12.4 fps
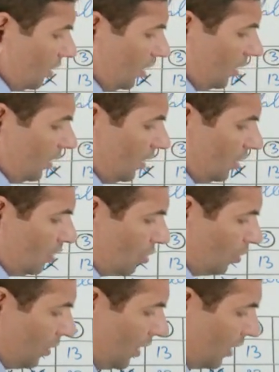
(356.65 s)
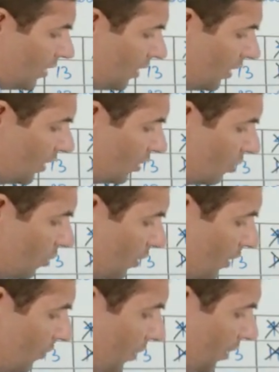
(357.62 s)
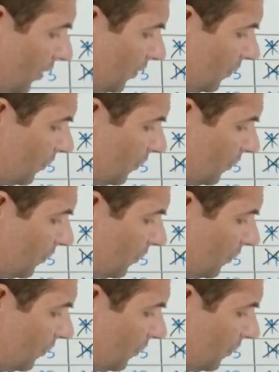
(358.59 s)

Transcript: ठीक है ये सोलह आ जाएगा सोलह भी